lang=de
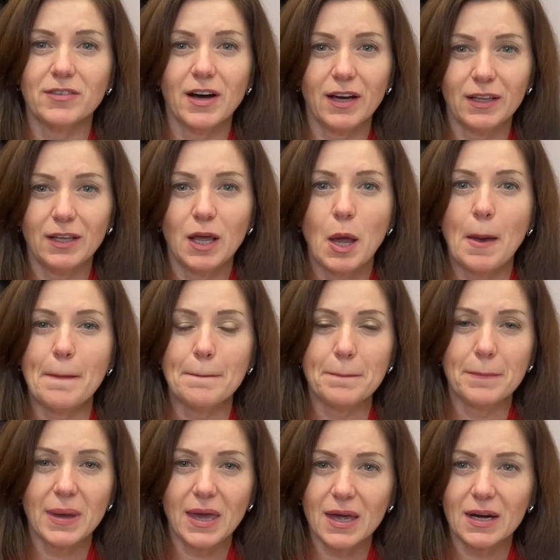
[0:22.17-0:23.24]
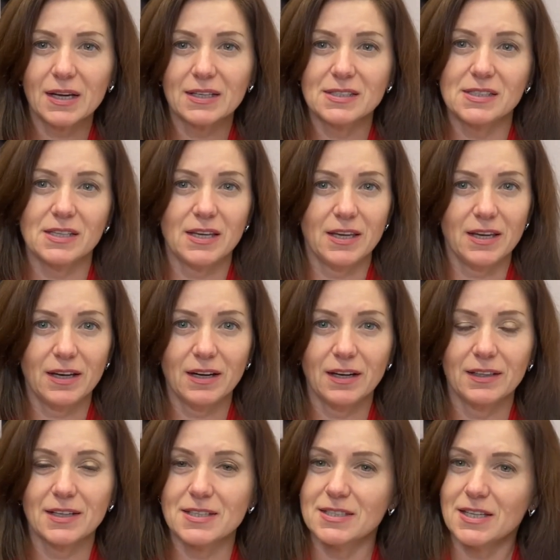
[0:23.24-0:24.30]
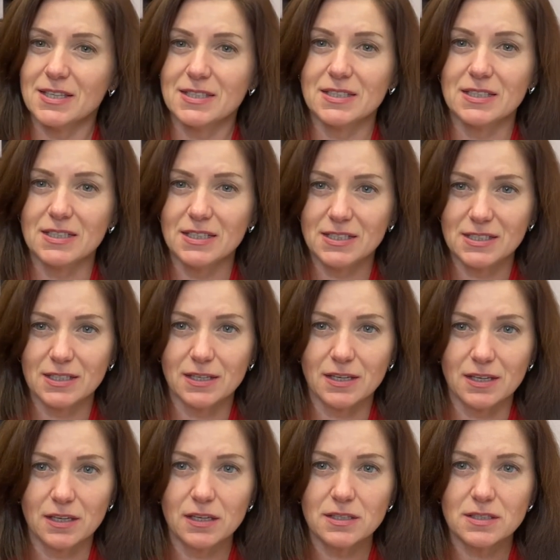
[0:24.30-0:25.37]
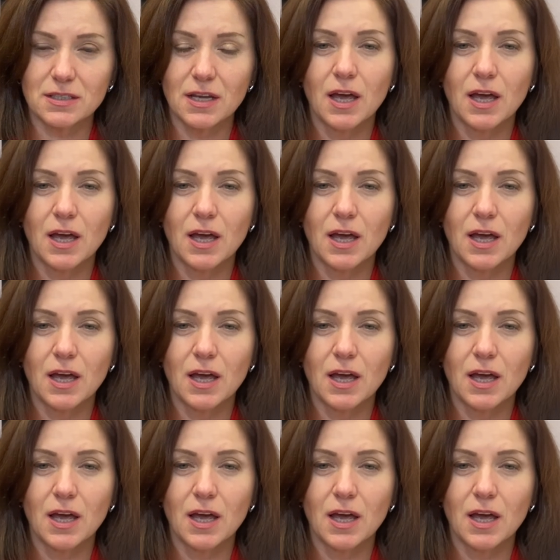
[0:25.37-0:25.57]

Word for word: wann merkt er, dass das die richtige ist,